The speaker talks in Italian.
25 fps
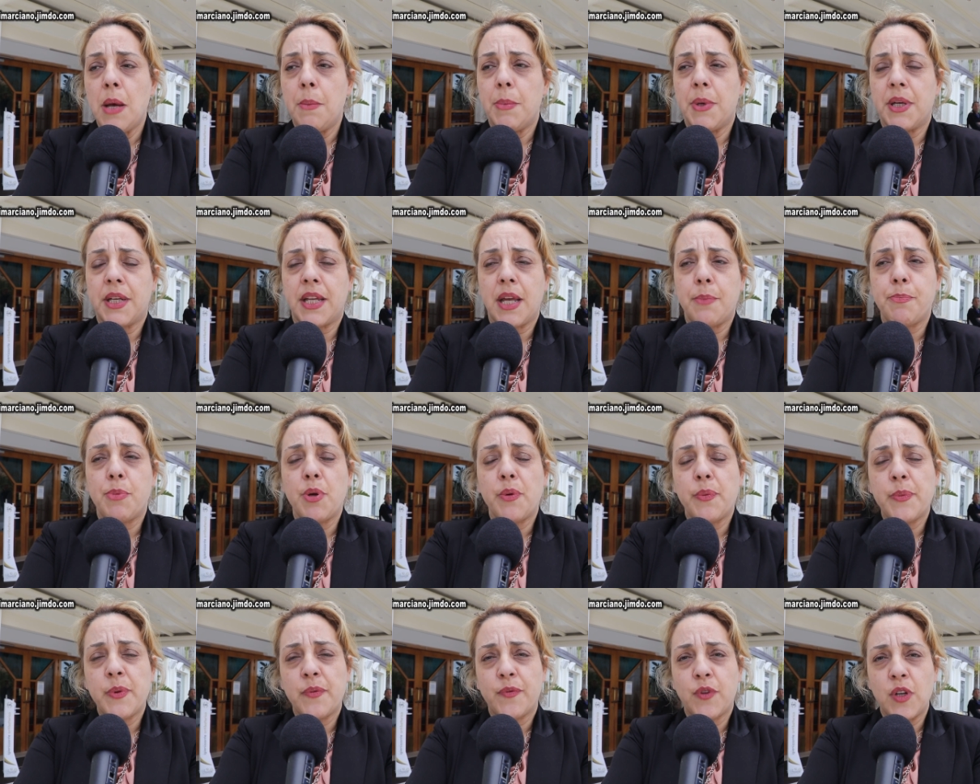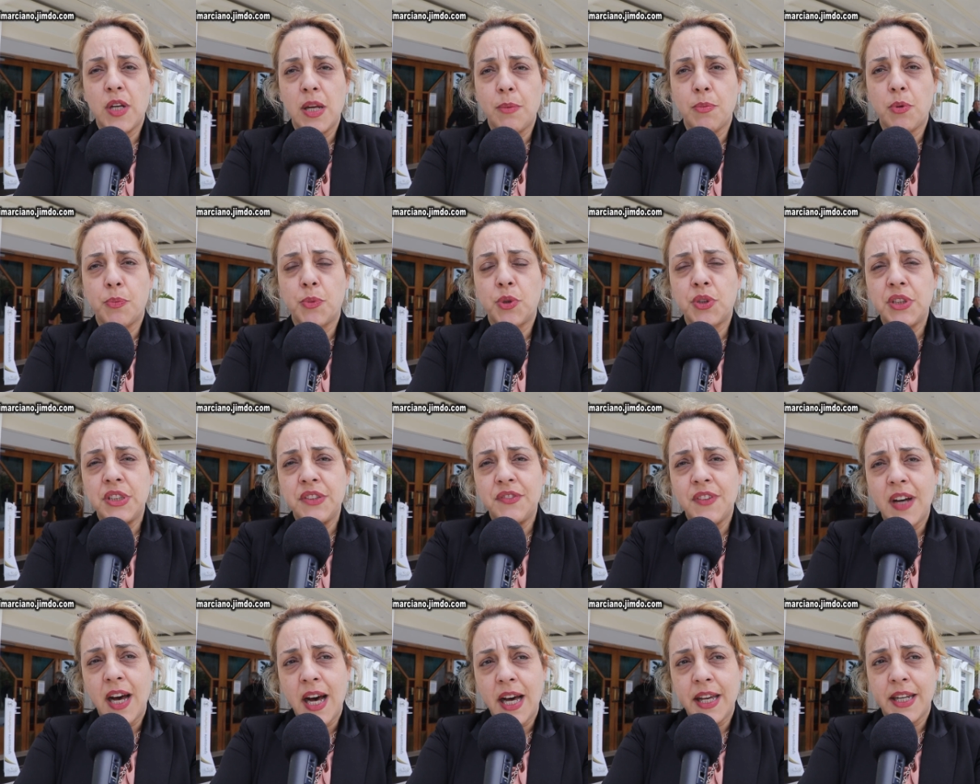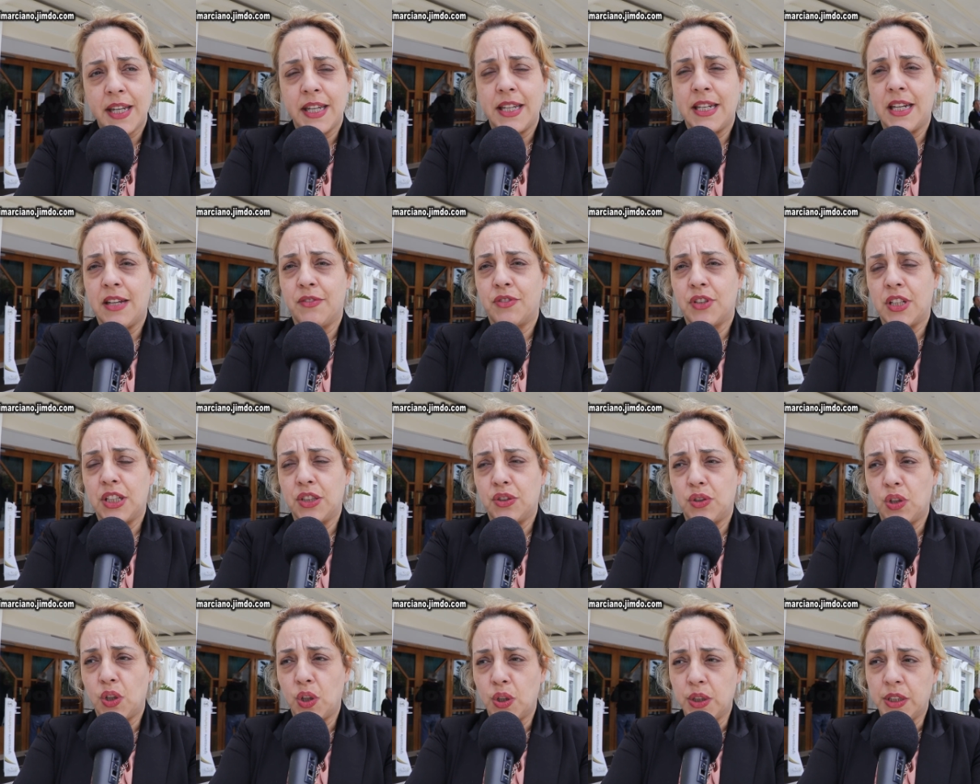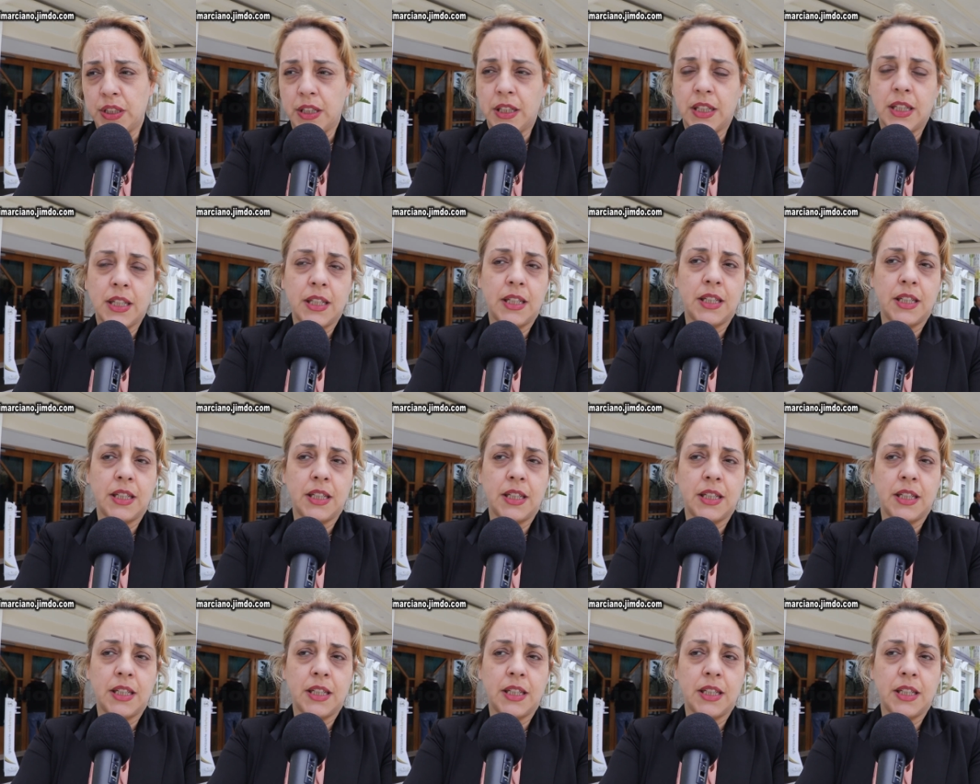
perché vogliamo motivare i lavoratori